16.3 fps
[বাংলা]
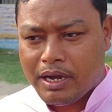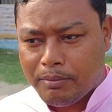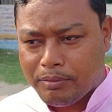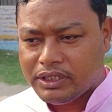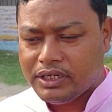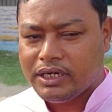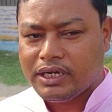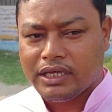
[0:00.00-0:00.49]

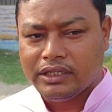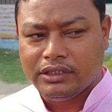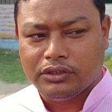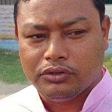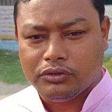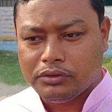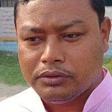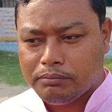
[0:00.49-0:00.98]
আমাদের এখান
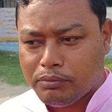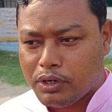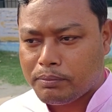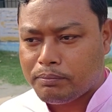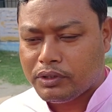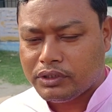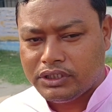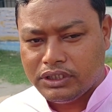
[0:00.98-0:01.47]
থেকেও
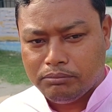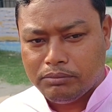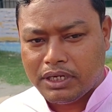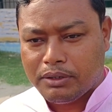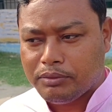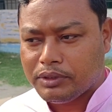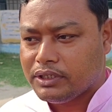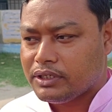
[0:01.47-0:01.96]
পরপর
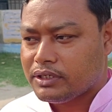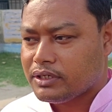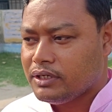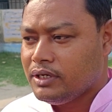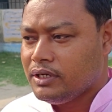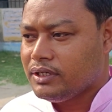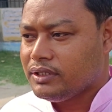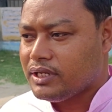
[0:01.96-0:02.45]
তিনবার আমাদের
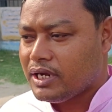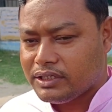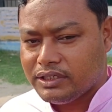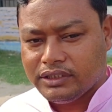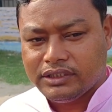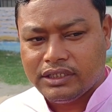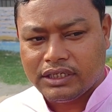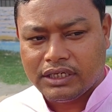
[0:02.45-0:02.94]

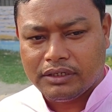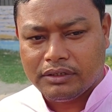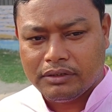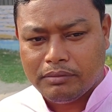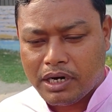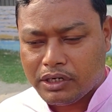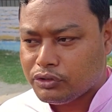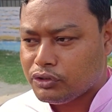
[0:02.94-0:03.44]
দার্জিলিং থেকে
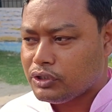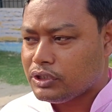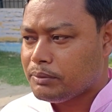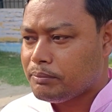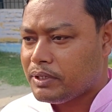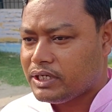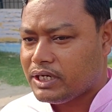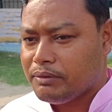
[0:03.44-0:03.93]
ভারতীয়
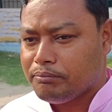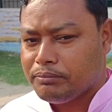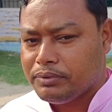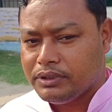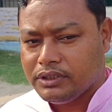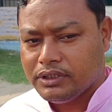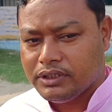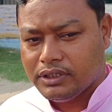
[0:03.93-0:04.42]
জনতা পার্টির
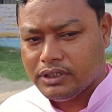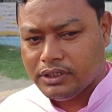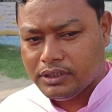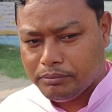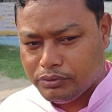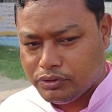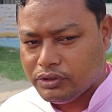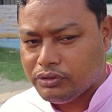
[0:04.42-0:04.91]
এমপি
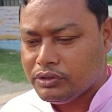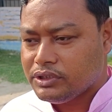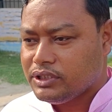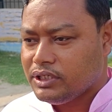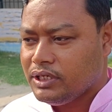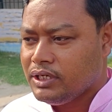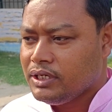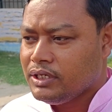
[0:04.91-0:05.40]
বিজয়ী
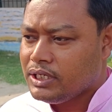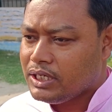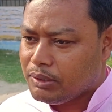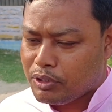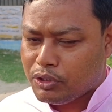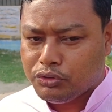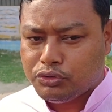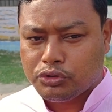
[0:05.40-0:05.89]
হয়েছে
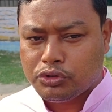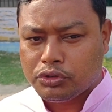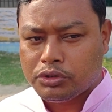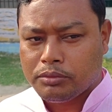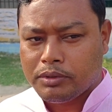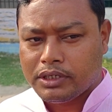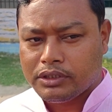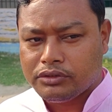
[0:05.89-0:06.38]
এবারও
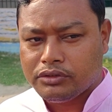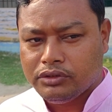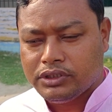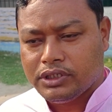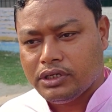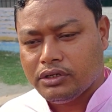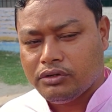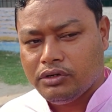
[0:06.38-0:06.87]
চতুর্থবারের জন্য
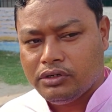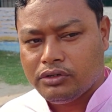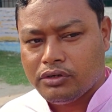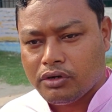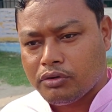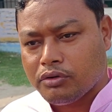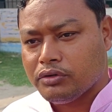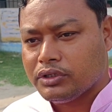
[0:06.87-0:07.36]
সে রেকর্ড
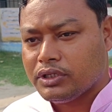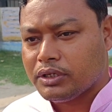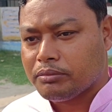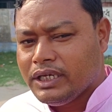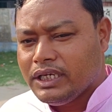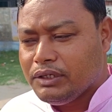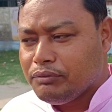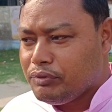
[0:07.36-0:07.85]
অক্ষুণ্ণ
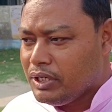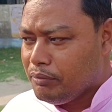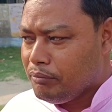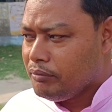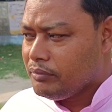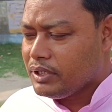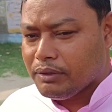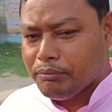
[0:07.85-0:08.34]

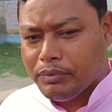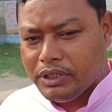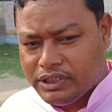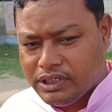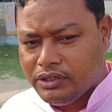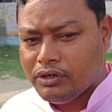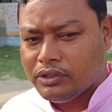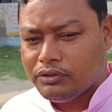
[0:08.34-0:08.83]
ইভিএম e
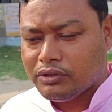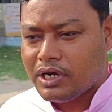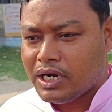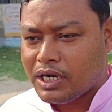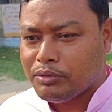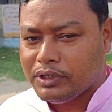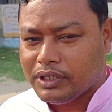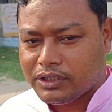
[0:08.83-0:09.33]
মেশিন হয়তো
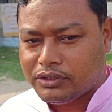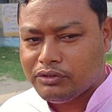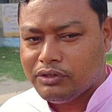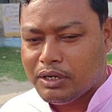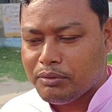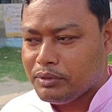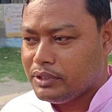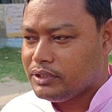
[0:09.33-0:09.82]
খারাপ হয়ে
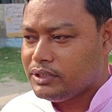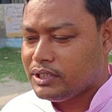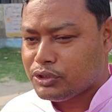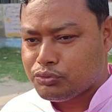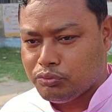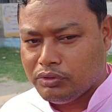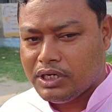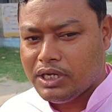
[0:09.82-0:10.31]
গেছিলো আমি
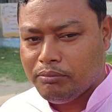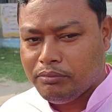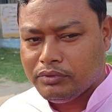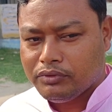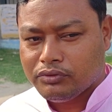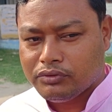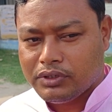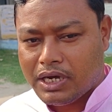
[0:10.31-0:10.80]
যেটা শুনলাম
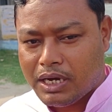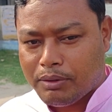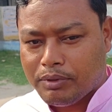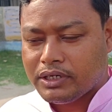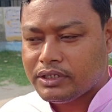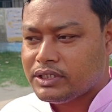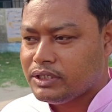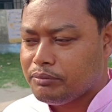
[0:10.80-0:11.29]
তো
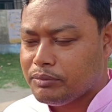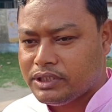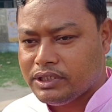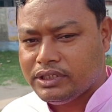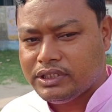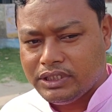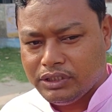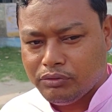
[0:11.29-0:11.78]
আবার সেই
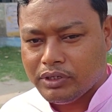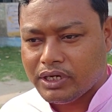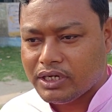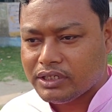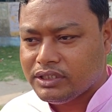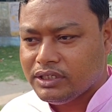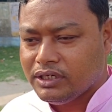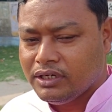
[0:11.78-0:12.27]
মেশিন ঠিক
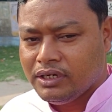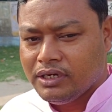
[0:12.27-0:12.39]
হয়ে গেছে